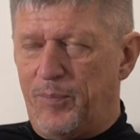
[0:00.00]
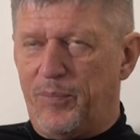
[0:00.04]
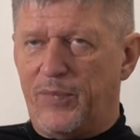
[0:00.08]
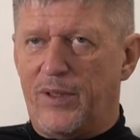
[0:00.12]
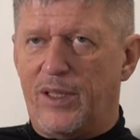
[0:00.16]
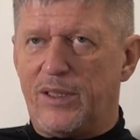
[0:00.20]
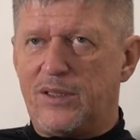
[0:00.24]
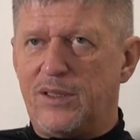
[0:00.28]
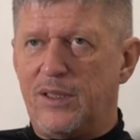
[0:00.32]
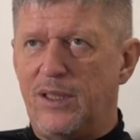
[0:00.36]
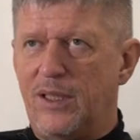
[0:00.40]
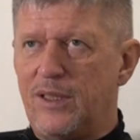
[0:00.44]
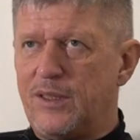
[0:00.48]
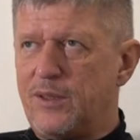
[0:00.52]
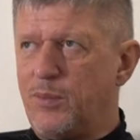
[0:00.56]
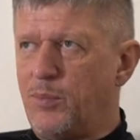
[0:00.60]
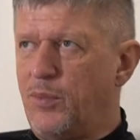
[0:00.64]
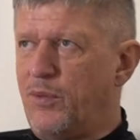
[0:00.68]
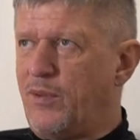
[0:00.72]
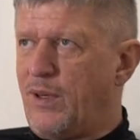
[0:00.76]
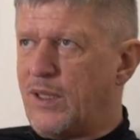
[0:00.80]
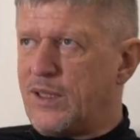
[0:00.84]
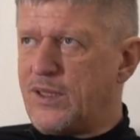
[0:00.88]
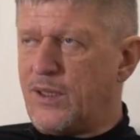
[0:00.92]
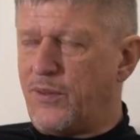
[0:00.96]
Даже если
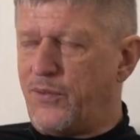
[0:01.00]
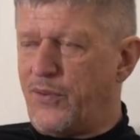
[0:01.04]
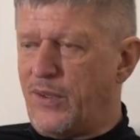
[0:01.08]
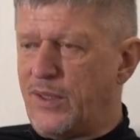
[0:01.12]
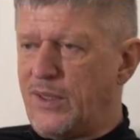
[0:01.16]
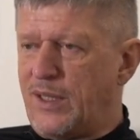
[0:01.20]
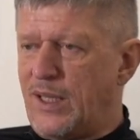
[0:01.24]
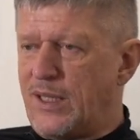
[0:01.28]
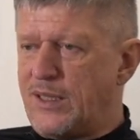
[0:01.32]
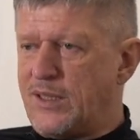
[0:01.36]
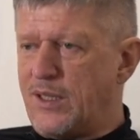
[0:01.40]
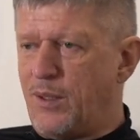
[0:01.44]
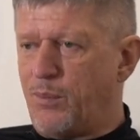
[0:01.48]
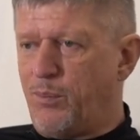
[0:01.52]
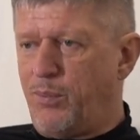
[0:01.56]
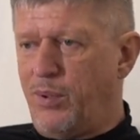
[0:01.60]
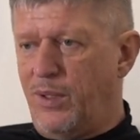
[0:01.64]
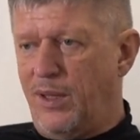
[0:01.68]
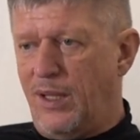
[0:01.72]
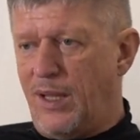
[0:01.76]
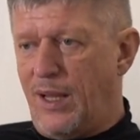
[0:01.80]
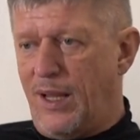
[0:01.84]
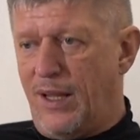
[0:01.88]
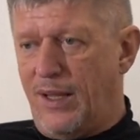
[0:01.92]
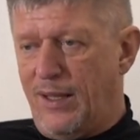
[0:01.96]
бы ваша фантазия
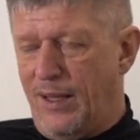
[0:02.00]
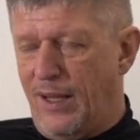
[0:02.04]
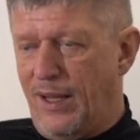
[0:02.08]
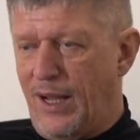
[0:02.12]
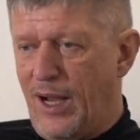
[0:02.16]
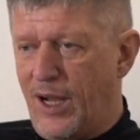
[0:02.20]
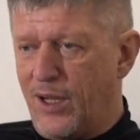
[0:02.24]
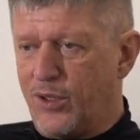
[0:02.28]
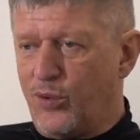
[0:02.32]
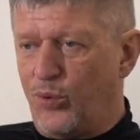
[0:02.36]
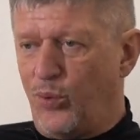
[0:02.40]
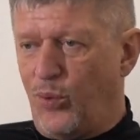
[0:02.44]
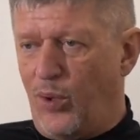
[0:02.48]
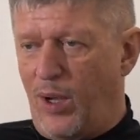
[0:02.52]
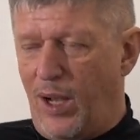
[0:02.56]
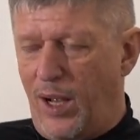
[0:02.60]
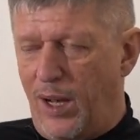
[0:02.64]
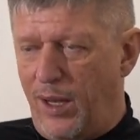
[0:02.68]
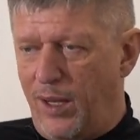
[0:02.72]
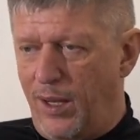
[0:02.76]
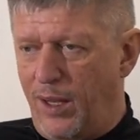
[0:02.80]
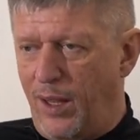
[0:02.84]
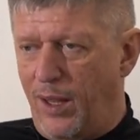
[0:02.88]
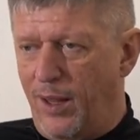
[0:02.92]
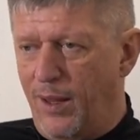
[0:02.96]
была
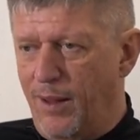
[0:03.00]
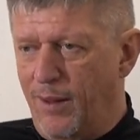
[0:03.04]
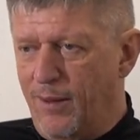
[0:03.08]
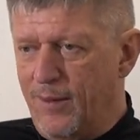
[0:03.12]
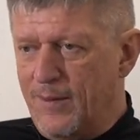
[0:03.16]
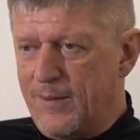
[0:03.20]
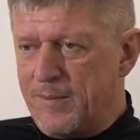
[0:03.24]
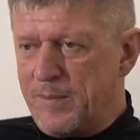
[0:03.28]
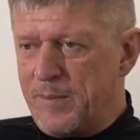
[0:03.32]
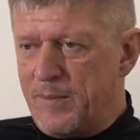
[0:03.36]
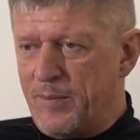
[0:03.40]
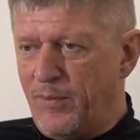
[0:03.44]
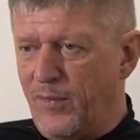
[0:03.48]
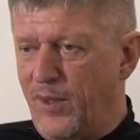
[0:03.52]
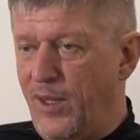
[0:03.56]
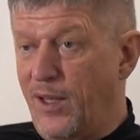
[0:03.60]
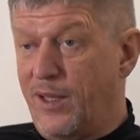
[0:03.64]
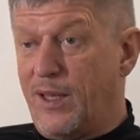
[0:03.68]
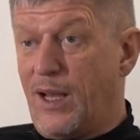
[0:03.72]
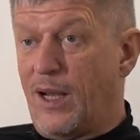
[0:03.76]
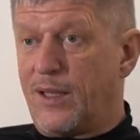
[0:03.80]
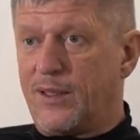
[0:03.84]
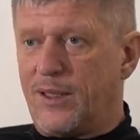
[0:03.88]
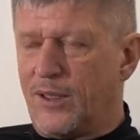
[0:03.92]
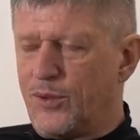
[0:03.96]
актуальной, и
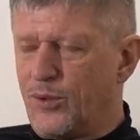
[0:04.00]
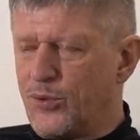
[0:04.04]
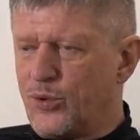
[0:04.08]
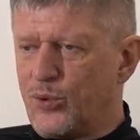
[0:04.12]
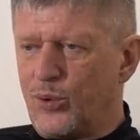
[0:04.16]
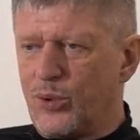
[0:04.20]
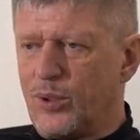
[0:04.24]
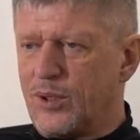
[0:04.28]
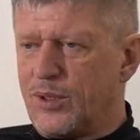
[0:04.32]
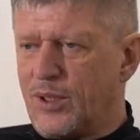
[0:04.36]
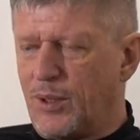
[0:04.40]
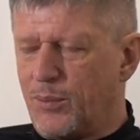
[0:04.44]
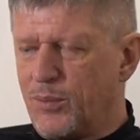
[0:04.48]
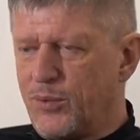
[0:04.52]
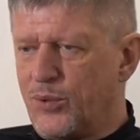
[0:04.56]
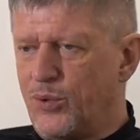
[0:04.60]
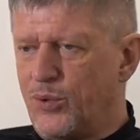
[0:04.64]
как-то оно что-то там